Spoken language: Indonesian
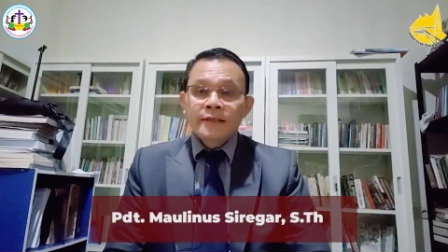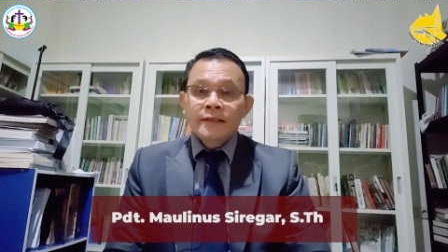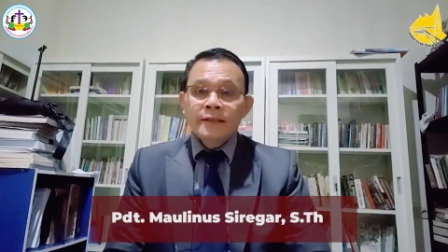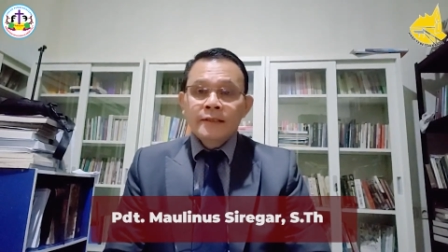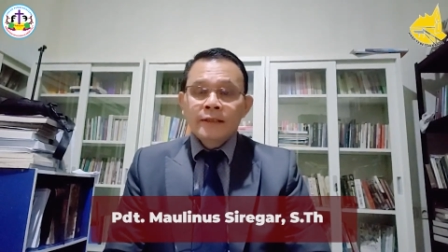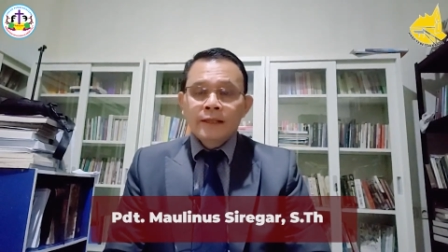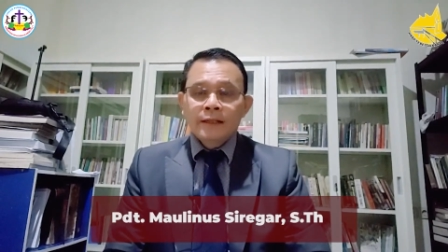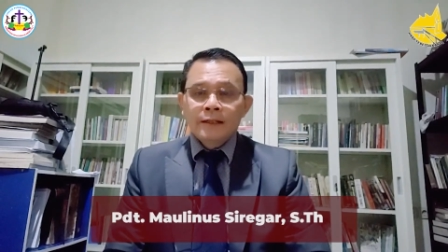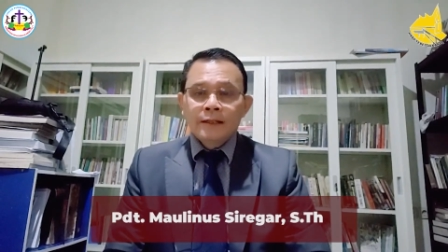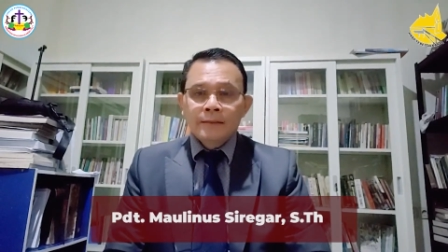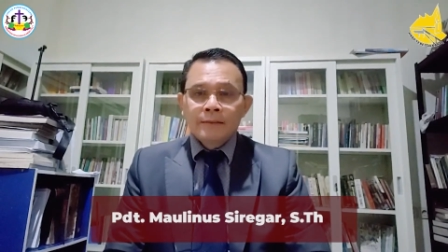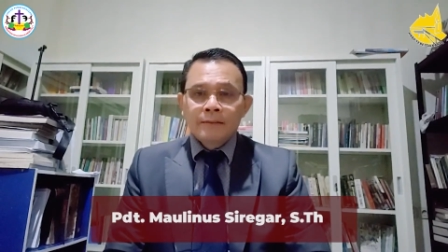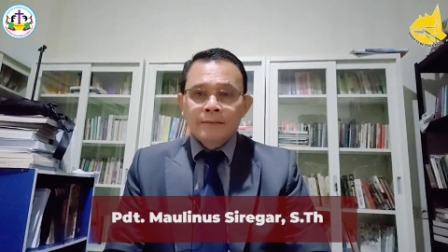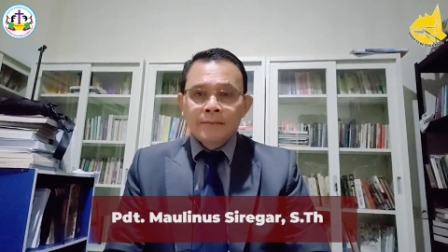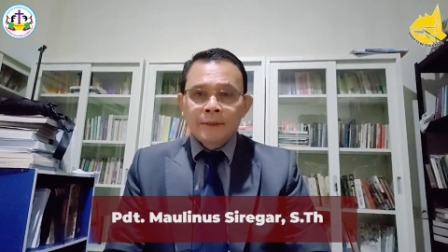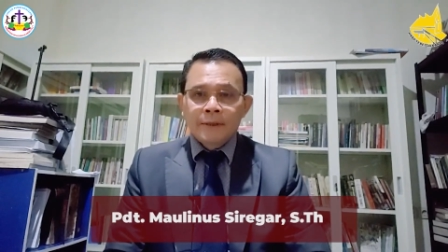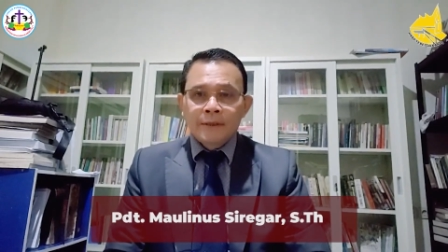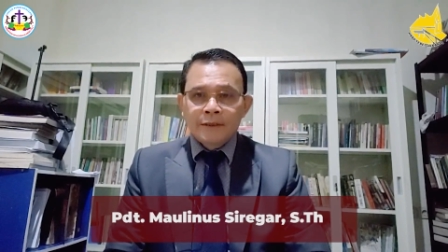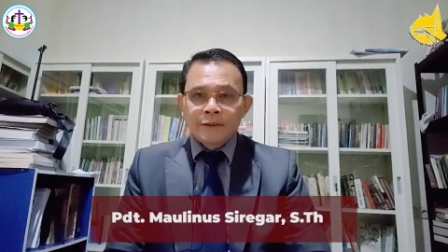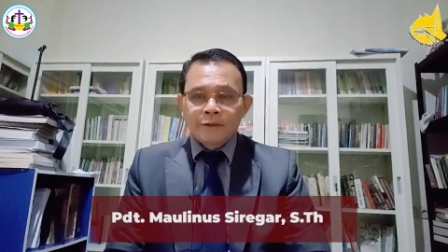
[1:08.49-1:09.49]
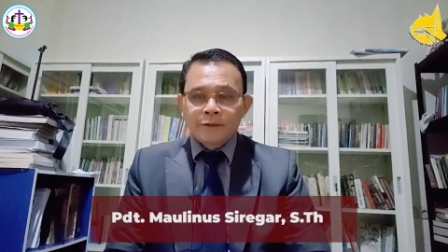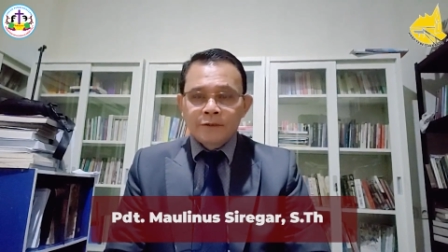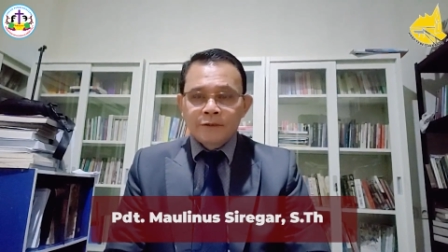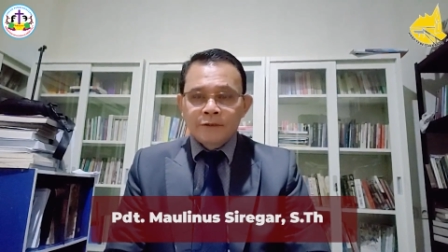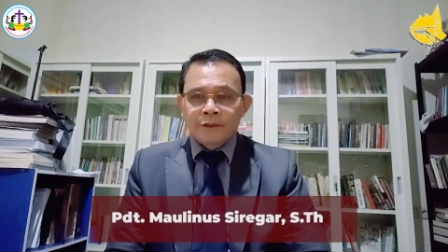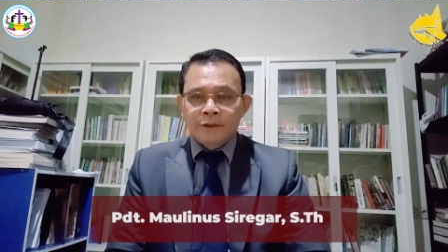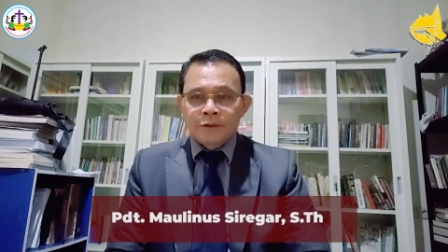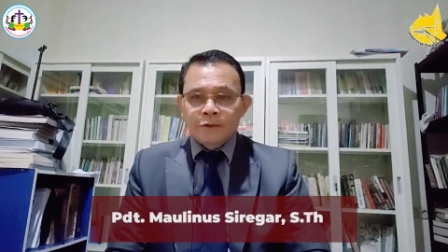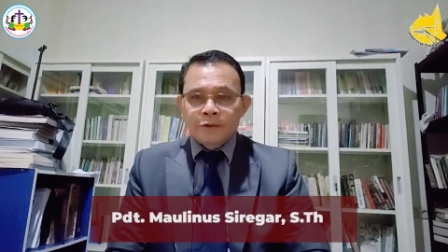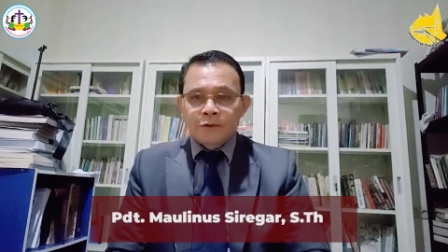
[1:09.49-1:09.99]
dalam Kristus
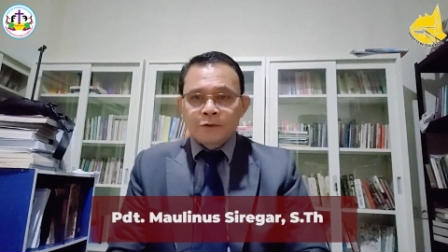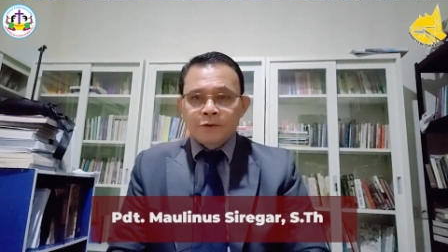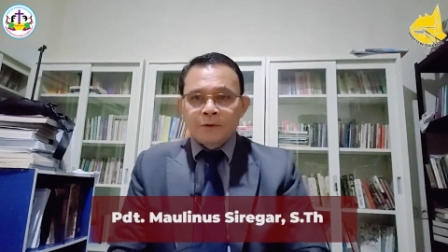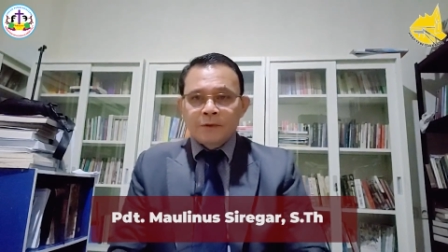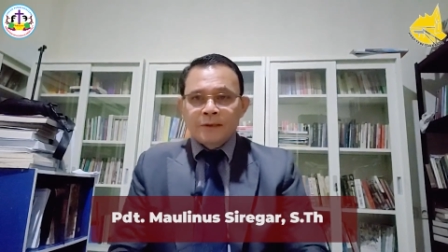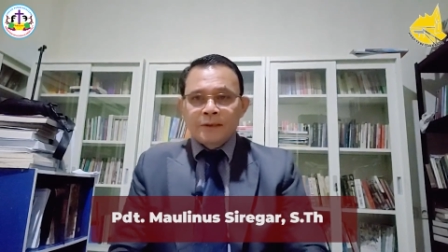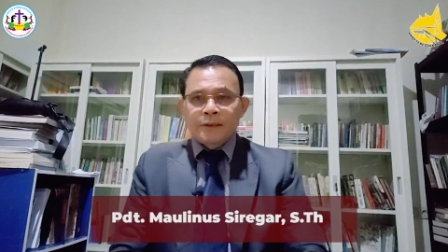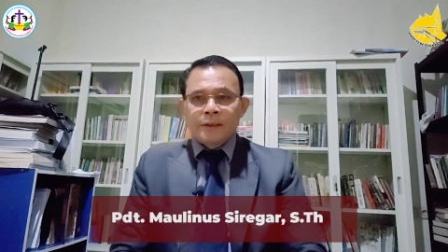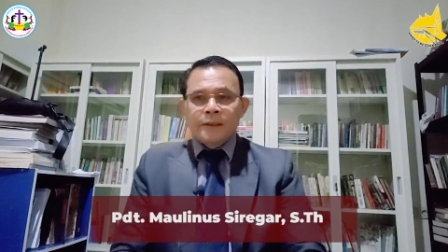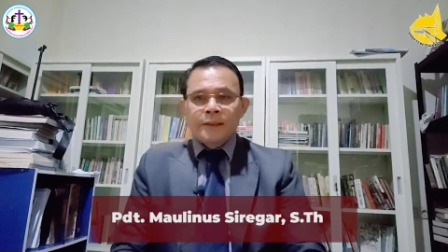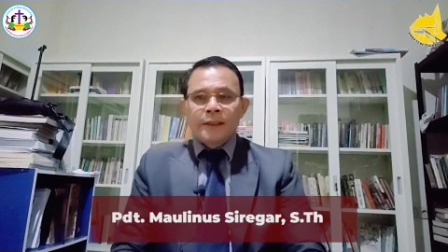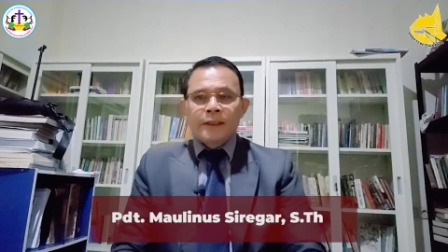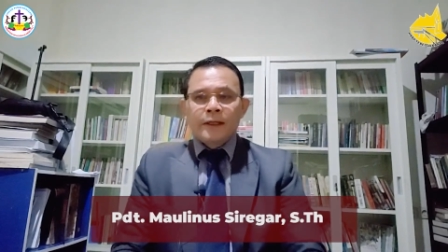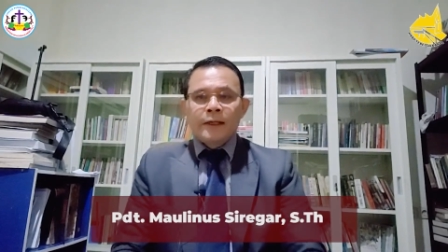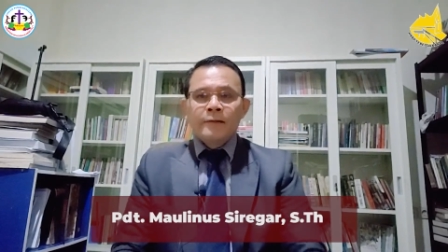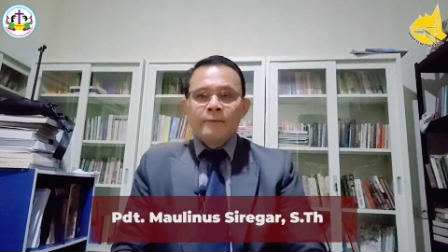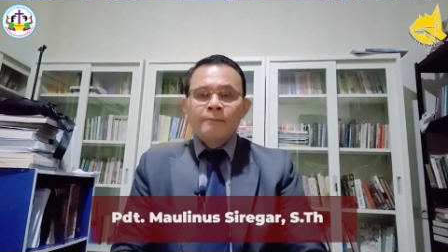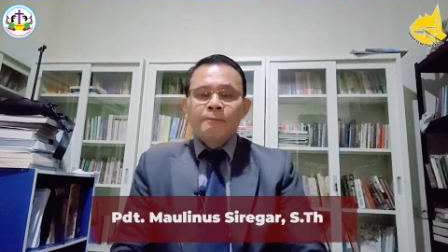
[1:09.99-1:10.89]
Yesus Tuhan kita,